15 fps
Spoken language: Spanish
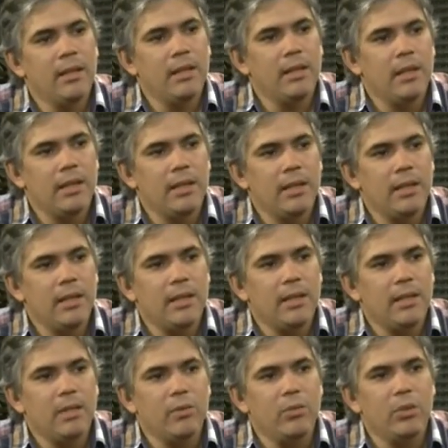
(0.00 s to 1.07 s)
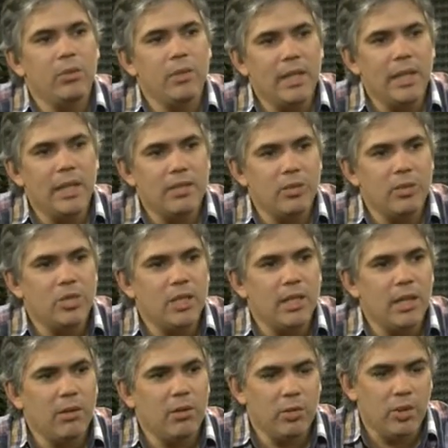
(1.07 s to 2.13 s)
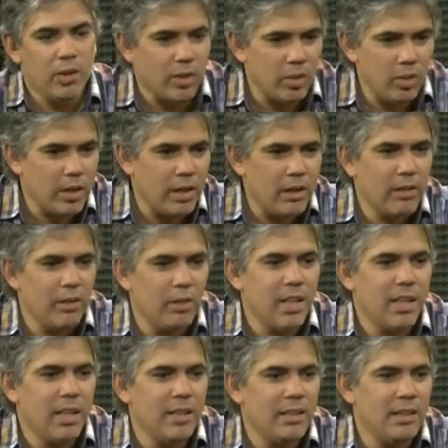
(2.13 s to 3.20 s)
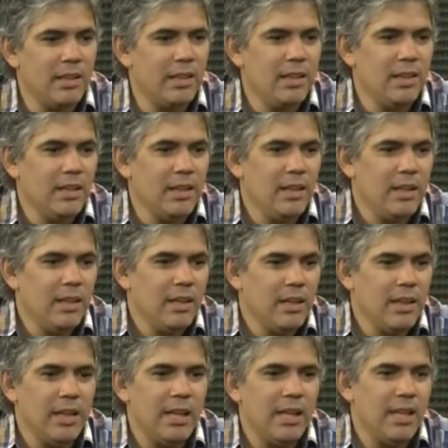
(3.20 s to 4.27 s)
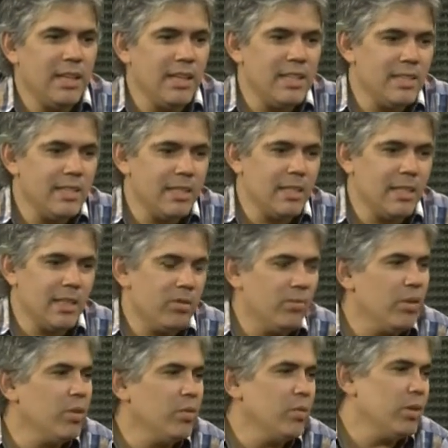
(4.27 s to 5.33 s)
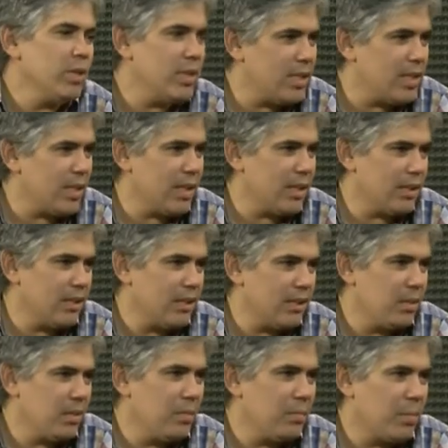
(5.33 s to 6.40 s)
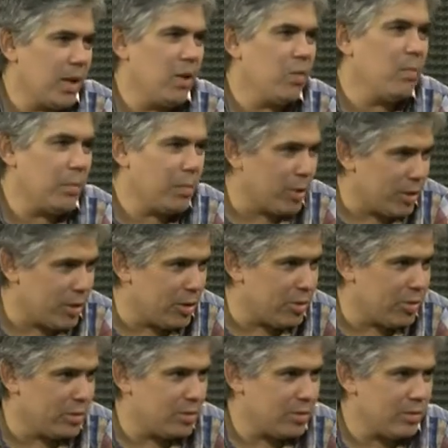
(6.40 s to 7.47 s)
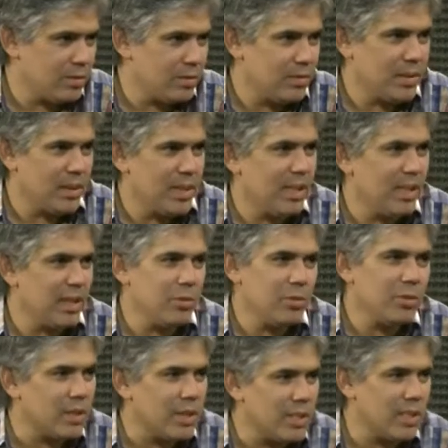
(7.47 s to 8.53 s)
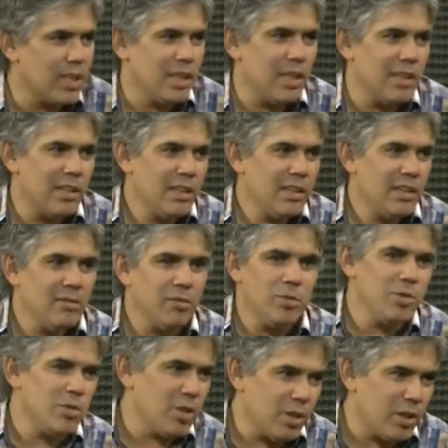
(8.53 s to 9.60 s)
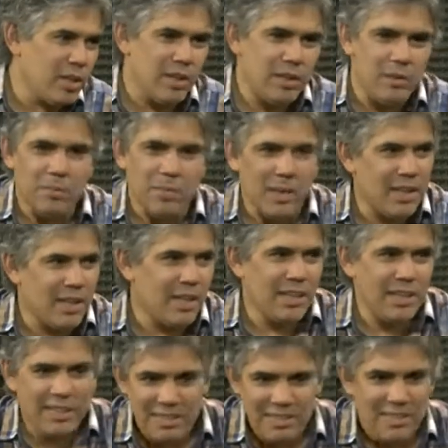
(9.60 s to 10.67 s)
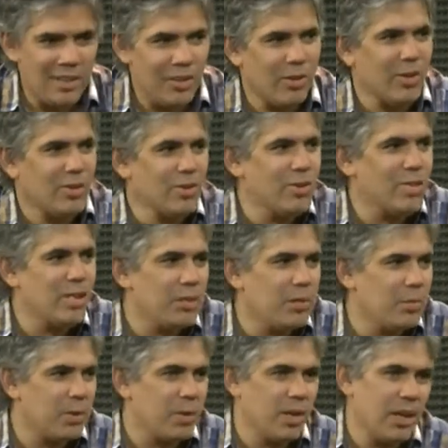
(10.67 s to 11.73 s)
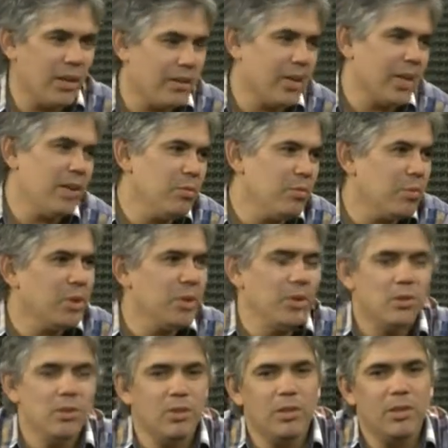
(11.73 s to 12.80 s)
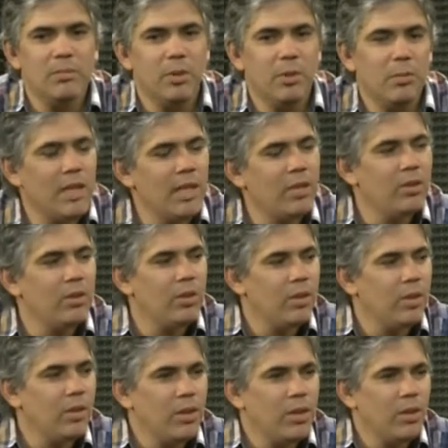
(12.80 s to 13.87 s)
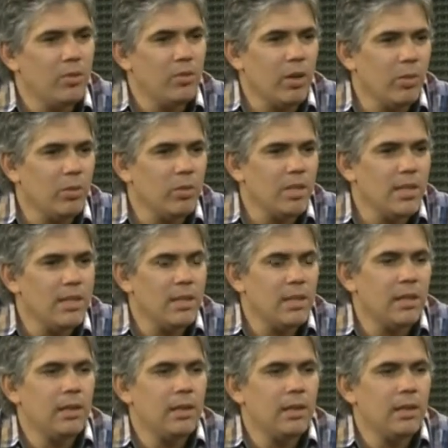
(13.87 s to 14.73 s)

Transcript: que, que uno ve en la sociedad cuando recorre y habla con la gente, es la creencia de que no hay justicia para los más poderosos. ¿eh? La justicia funciona para los casos chicos, pero cada vez que hay un poderoso por medio, no hay justicia.